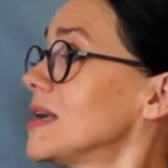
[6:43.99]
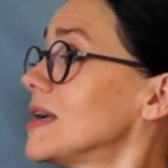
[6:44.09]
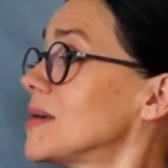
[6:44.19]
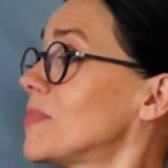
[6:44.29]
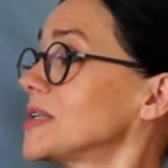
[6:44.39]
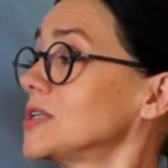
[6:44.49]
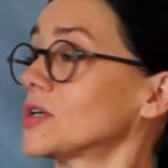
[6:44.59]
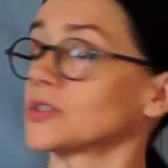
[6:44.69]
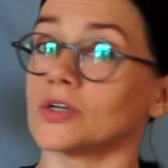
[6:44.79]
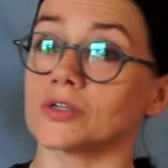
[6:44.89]
e, pani
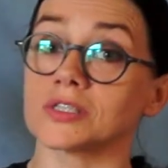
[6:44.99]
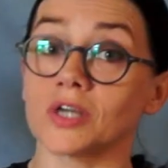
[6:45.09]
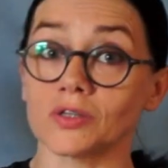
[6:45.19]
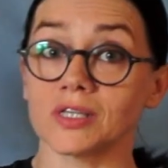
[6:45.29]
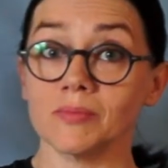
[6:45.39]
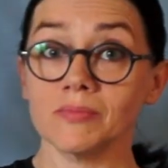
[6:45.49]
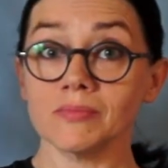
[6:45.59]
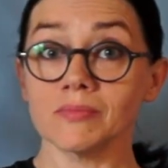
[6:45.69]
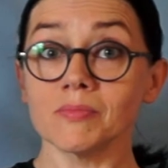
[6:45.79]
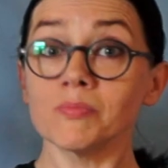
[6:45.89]
doktor z kotem
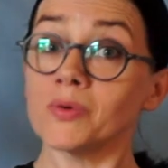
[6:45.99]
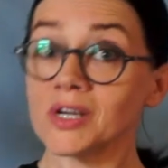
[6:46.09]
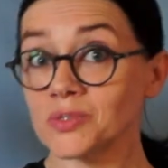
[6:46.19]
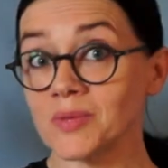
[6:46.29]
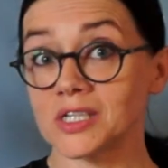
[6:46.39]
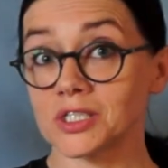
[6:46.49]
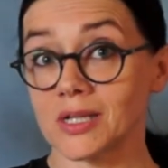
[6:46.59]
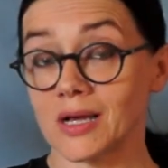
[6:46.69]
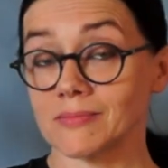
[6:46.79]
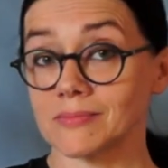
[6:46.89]
była śmieszna.